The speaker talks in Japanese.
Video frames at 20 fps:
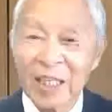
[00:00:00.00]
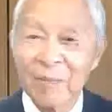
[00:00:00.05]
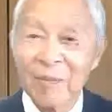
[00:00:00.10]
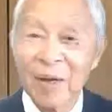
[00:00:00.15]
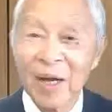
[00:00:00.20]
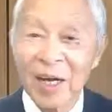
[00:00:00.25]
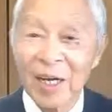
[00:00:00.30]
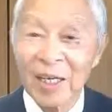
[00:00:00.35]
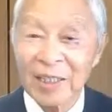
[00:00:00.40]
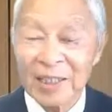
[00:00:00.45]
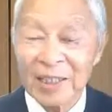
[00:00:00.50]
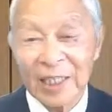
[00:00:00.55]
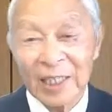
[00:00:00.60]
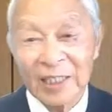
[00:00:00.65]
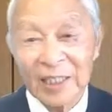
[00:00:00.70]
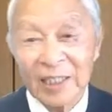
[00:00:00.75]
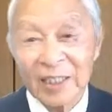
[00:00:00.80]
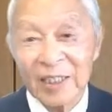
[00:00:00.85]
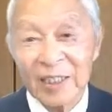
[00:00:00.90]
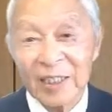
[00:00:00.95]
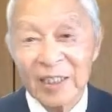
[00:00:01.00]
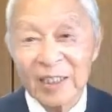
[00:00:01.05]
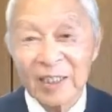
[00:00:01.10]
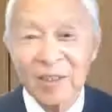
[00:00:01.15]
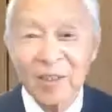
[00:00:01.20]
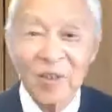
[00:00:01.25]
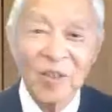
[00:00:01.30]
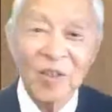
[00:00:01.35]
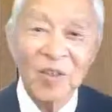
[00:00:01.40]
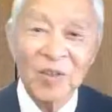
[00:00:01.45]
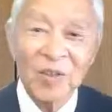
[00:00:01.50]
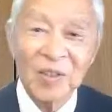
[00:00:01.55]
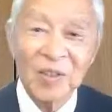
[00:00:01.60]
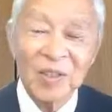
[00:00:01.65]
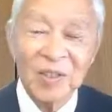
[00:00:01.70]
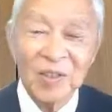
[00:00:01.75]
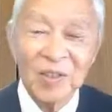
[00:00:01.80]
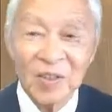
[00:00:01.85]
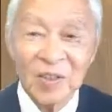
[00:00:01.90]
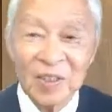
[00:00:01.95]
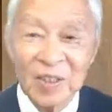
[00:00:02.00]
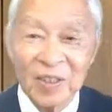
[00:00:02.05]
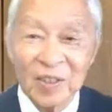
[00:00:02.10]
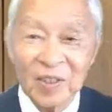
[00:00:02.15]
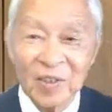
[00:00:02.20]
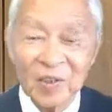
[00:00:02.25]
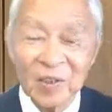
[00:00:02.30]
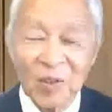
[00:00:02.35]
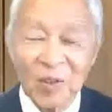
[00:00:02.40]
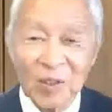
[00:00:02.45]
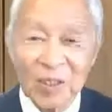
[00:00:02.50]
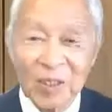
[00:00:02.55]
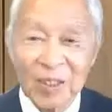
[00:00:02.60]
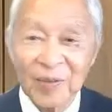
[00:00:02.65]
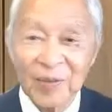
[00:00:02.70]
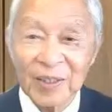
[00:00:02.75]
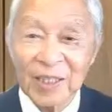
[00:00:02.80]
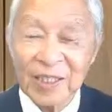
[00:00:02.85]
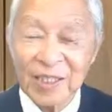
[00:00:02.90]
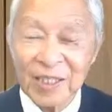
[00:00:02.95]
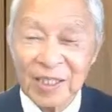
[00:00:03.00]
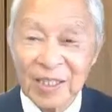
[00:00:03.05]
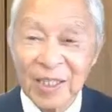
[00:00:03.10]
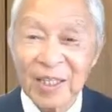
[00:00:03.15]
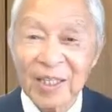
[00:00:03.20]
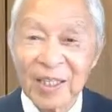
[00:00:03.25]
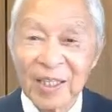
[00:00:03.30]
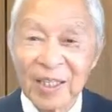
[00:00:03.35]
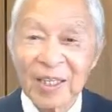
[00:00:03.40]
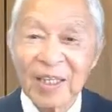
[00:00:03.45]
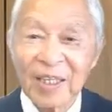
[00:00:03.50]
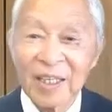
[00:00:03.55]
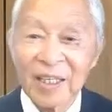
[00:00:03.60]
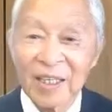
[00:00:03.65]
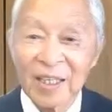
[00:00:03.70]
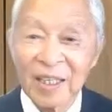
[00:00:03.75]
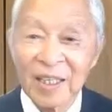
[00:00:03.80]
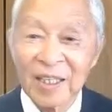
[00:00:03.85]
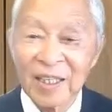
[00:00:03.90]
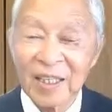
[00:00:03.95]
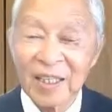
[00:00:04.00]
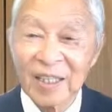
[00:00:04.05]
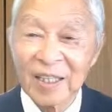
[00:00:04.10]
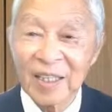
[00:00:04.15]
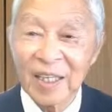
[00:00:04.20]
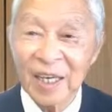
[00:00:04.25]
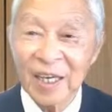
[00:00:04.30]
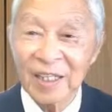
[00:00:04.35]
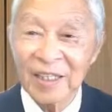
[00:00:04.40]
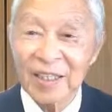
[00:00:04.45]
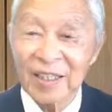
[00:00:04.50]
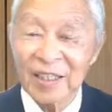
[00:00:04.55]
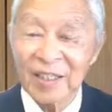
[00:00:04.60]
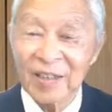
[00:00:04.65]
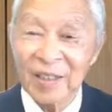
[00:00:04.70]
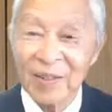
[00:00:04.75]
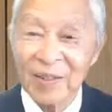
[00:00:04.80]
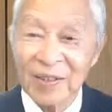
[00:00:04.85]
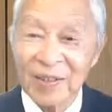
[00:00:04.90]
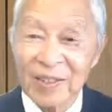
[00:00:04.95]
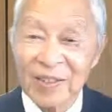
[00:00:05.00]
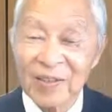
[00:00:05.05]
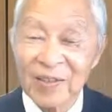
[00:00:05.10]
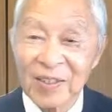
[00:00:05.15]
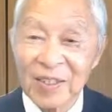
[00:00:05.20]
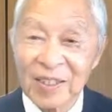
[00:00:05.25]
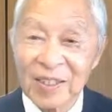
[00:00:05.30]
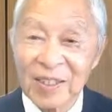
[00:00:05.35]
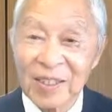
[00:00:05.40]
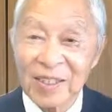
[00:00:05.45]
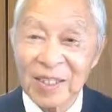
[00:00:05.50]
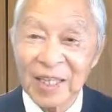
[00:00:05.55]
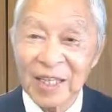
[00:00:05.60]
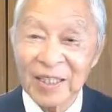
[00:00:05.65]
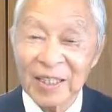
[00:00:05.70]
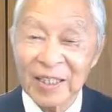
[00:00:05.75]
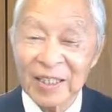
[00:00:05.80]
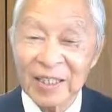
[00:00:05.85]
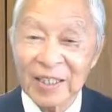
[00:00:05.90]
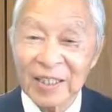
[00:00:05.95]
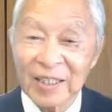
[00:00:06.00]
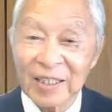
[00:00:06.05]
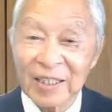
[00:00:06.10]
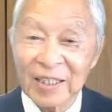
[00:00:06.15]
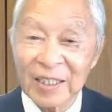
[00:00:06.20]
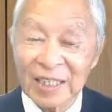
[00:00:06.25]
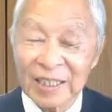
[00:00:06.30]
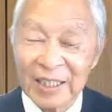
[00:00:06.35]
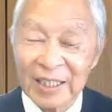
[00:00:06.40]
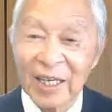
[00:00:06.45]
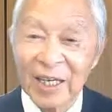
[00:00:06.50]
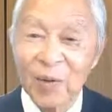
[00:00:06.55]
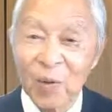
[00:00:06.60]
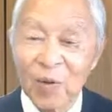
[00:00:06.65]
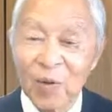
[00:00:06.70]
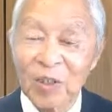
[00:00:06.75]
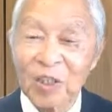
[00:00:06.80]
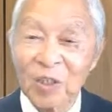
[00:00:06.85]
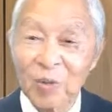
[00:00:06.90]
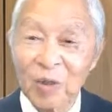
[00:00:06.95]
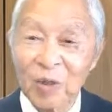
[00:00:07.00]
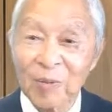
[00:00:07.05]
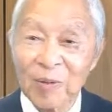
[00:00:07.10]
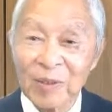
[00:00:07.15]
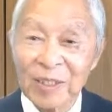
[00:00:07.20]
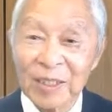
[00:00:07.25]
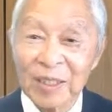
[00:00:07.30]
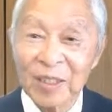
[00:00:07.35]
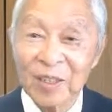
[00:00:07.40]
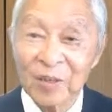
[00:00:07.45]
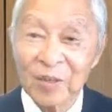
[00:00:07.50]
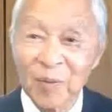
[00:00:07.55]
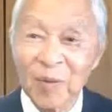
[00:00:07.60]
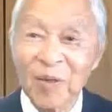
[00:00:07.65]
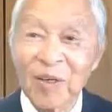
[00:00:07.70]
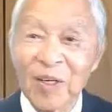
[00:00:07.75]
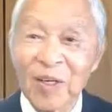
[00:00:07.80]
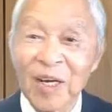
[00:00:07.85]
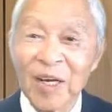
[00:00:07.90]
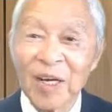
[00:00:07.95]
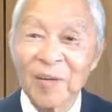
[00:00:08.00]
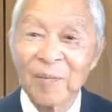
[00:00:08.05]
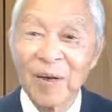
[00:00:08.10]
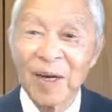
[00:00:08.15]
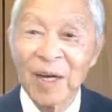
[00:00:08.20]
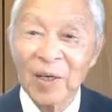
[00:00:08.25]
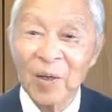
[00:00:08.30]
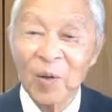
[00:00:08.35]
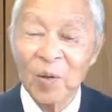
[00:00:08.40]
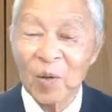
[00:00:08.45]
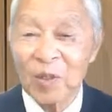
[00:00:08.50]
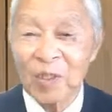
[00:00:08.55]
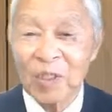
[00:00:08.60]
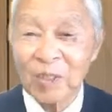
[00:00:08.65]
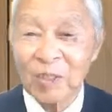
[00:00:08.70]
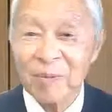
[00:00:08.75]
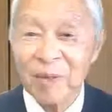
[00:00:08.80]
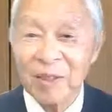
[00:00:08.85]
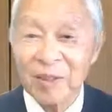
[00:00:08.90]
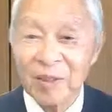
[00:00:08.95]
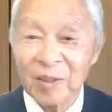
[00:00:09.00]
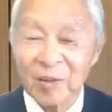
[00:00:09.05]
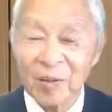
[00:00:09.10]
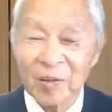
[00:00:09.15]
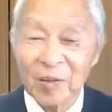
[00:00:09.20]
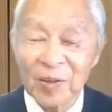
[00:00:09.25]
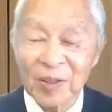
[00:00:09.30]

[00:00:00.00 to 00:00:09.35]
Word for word: でまあ最近の通勤の女性はですねえー、ハイヒールでは通勤しない方が多いと思いますけれども、まあ、ここ一番とい